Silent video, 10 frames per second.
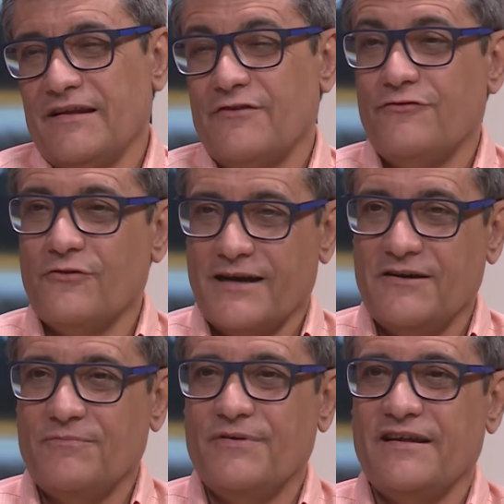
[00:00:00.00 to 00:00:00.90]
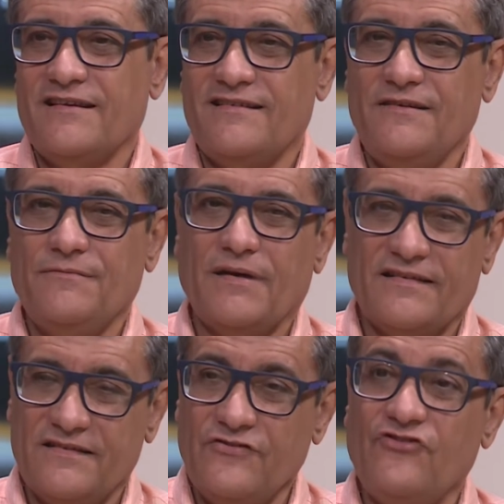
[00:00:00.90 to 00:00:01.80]
que foi uma campanha assim
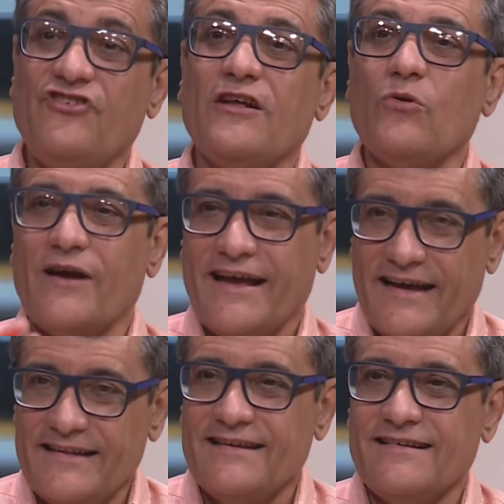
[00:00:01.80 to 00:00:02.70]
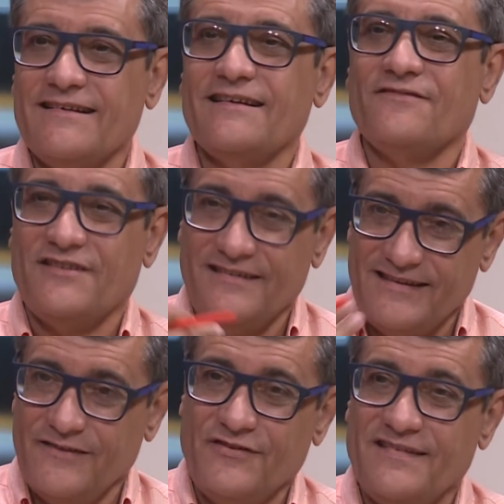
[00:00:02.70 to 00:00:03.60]
bastante dialogada, né? Você
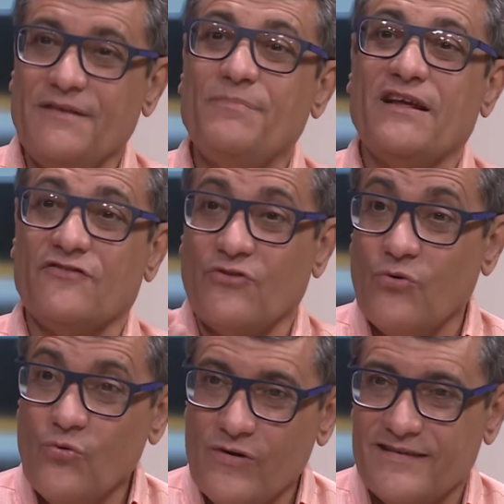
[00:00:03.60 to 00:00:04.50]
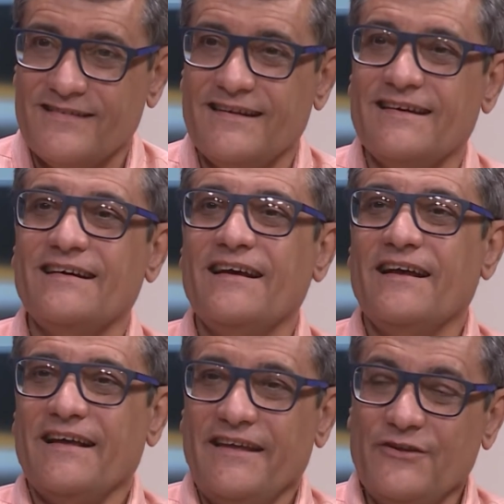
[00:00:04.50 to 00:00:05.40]
esteve sempre às ruas, né?
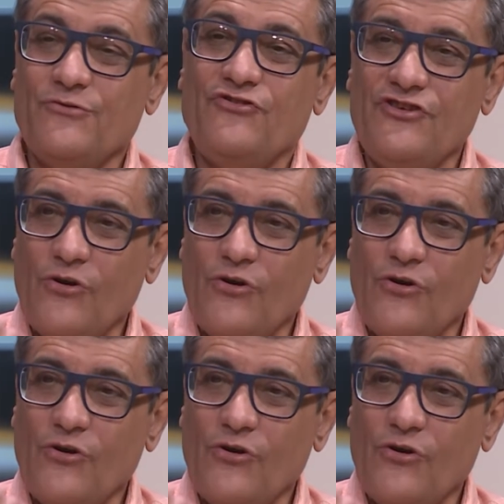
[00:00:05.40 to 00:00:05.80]
Indo de